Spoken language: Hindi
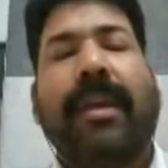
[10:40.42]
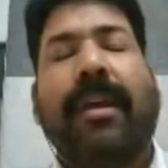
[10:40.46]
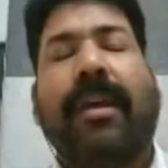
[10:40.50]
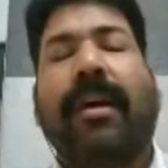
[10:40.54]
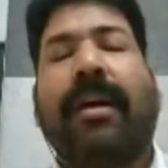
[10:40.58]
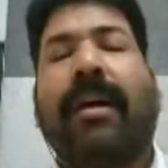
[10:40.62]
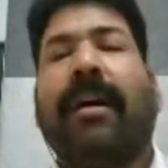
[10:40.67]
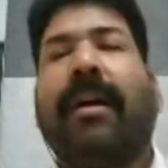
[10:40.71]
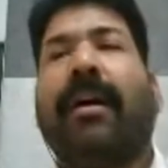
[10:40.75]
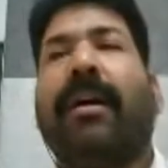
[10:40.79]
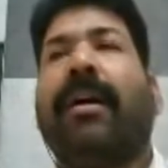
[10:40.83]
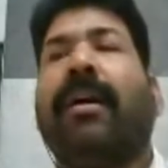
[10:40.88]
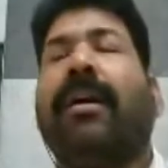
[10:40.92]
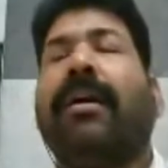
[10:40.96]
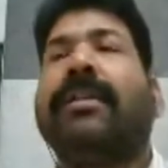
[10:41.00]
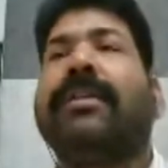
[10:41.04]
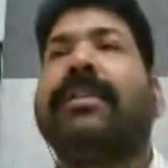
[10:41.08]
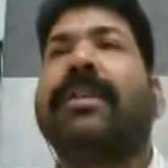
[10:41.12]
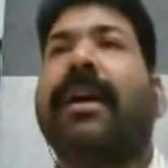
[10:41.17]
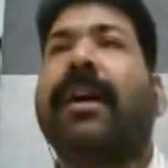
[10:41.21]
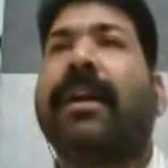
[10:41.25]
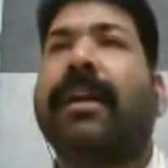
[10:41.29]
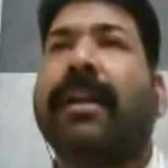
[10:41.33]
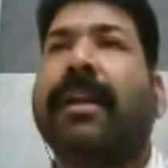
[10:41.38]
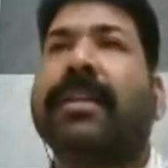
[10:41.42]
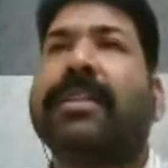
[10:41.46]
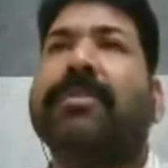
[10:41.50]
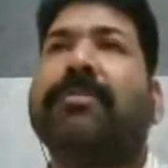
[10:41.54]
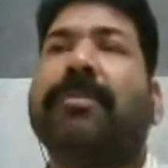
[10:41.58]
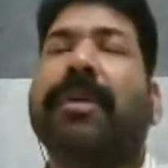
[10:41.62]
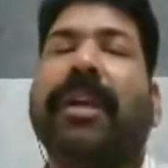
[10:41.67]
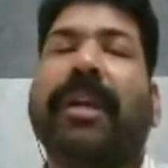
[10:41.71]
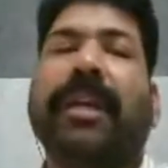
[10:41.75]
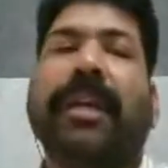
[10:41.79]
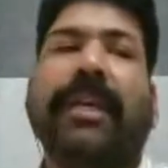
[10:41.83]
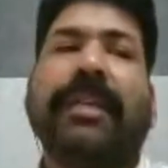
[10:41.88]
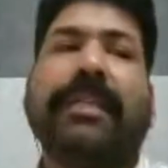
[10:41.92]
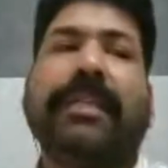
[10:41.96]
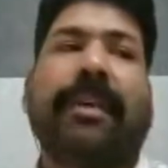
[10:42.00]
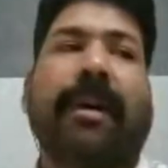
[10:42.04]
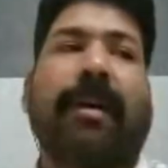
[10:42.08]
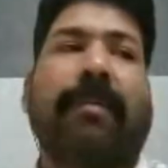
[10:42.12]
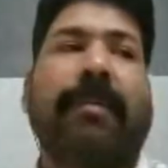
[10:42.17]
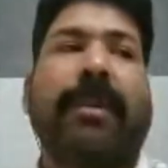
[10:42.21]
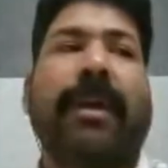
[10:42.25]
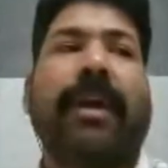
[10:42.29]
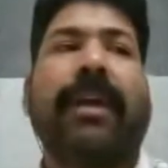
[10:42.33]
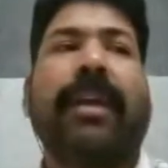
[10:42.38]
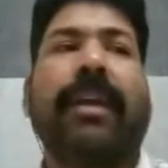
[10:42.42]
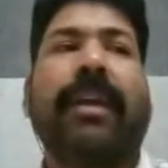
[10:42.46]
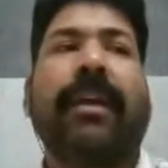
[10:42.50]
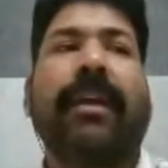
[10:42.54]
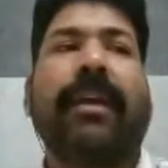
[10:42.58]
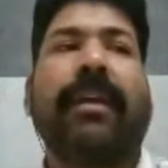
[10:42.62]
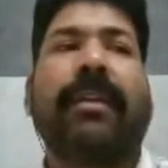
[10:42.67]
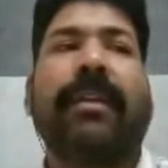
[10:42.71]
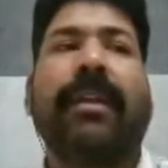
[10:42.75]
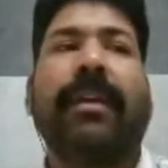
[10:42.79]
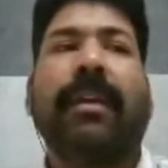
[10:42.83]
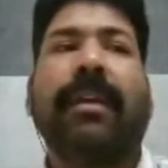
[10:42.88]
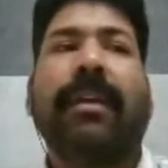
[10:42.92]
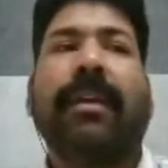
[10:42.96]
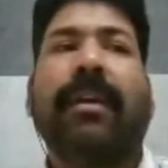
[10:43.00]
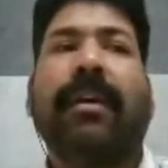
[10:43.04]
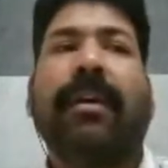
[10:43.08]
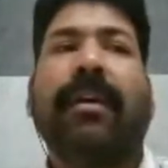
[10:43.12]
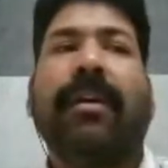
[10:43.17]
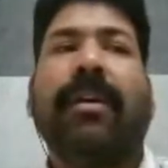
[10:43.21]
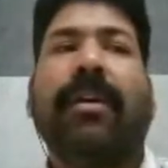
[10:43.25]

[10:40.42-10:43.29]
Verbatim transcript: जाट रेजिमेंट की स्थापना की गई थी